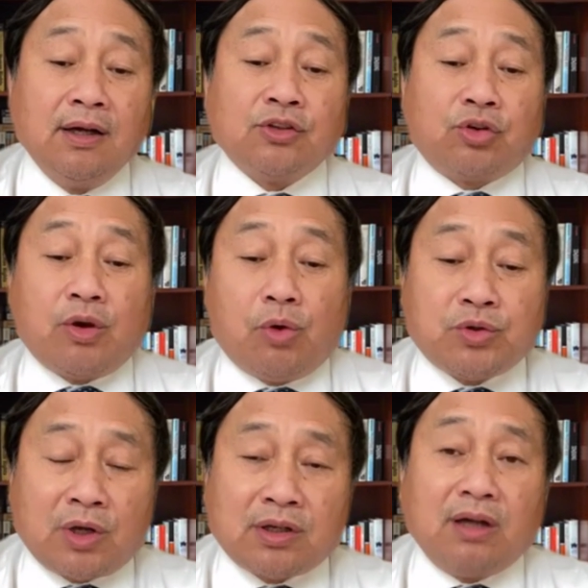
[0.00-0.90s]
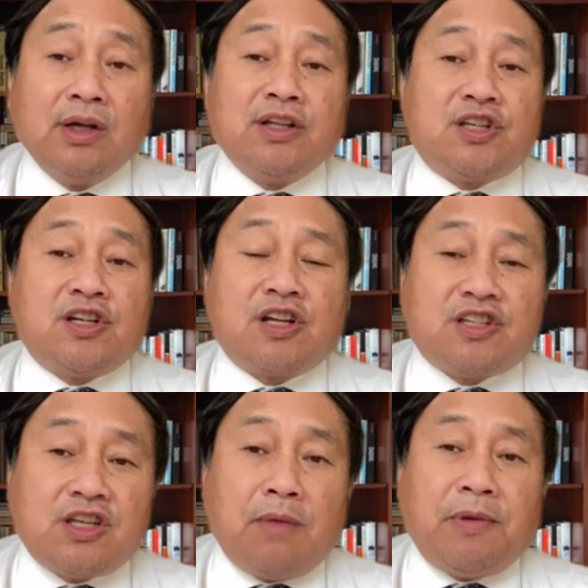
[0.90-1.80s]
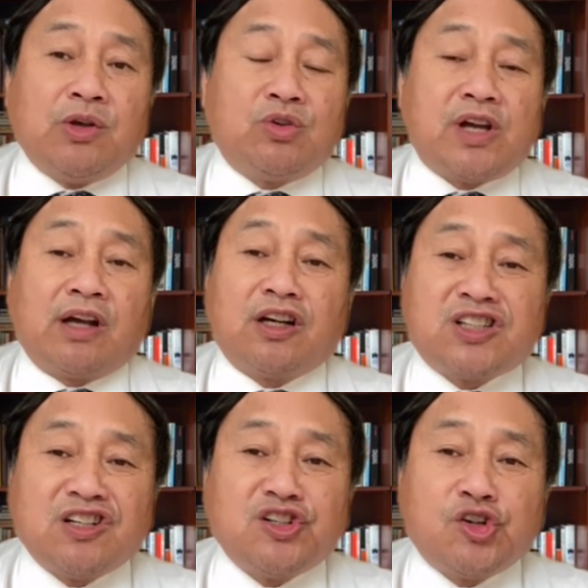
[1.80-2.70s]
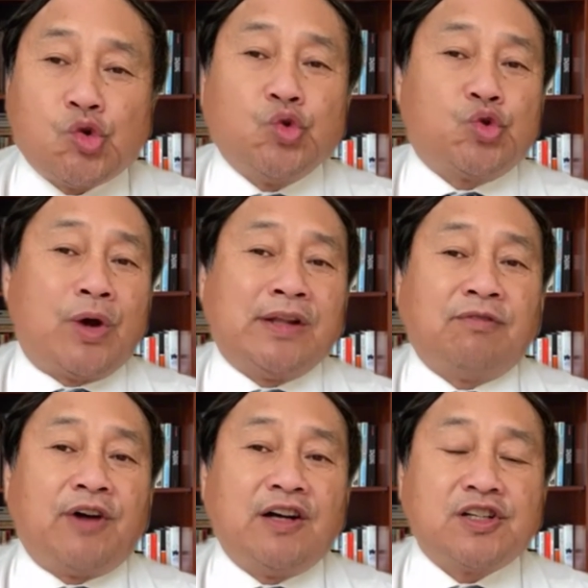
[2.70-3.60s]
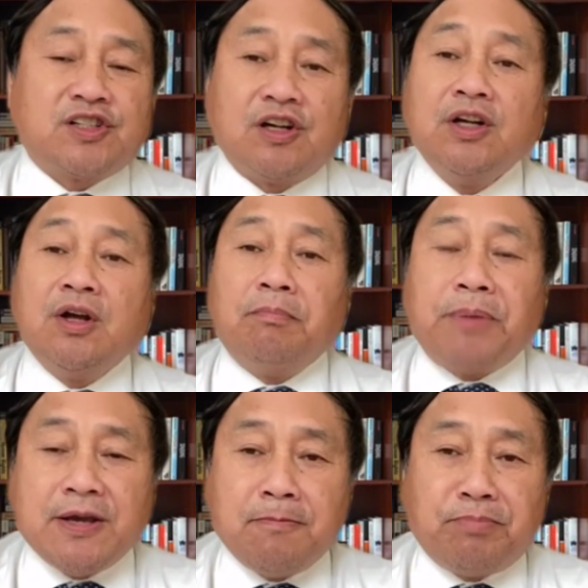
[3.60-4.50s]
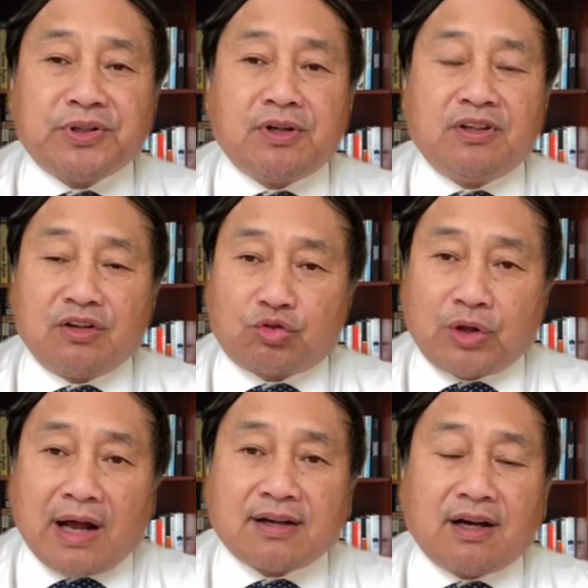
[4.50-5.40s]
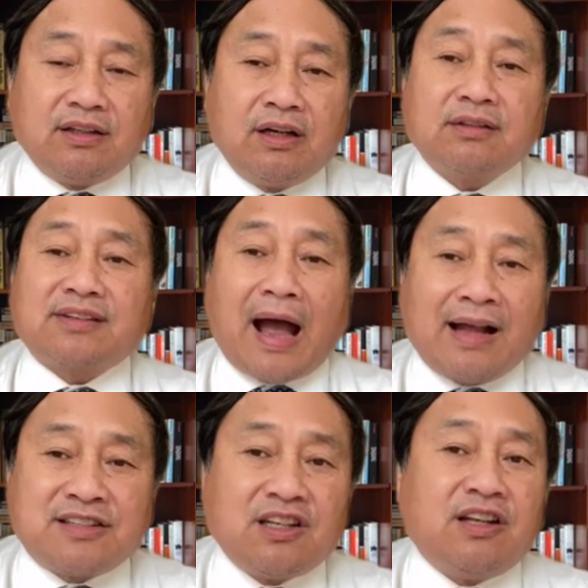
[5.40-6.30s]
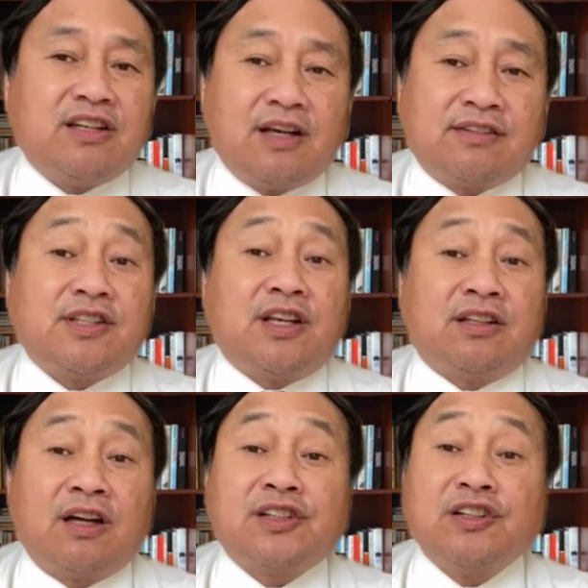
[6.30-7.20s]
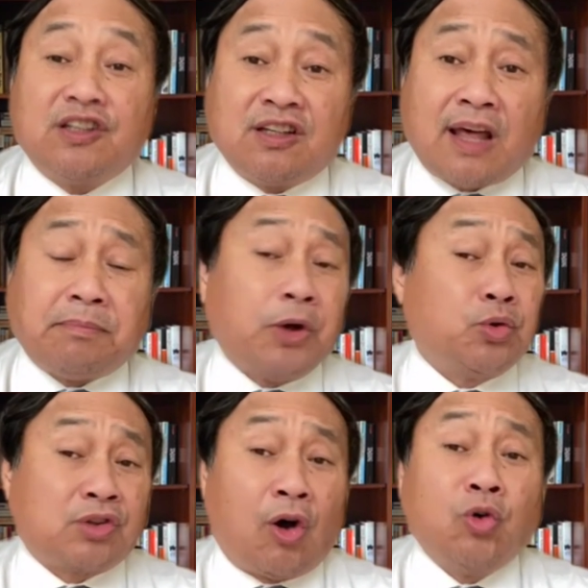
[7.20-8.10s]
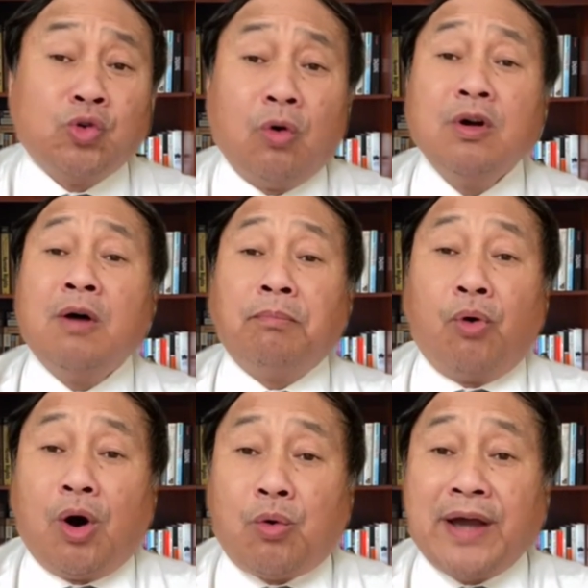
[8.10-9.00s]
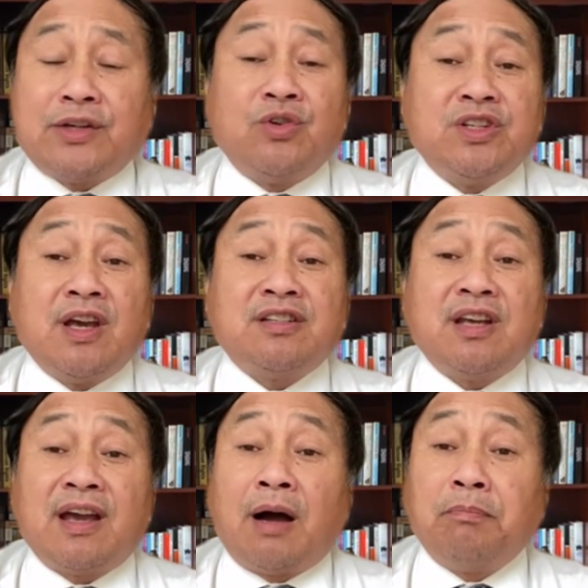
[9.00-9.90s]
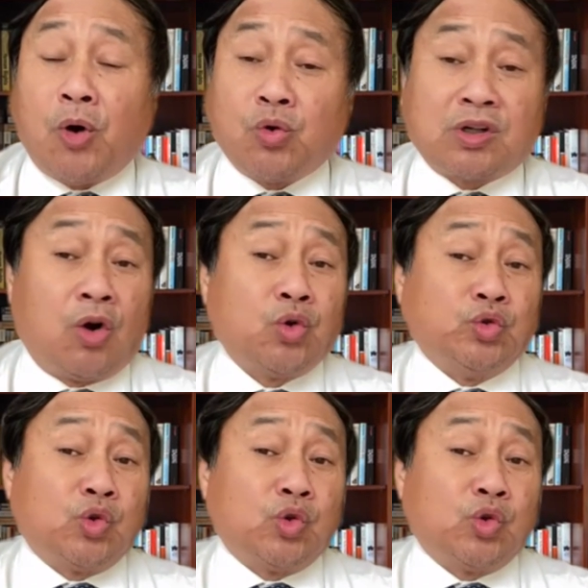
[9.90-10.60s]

所以我觉得，其实习近平用这样一个政治重拳的方式，并不虽然可能打击了一些自己的政敌在背后操纵破坏这种业界呀，包括搞垄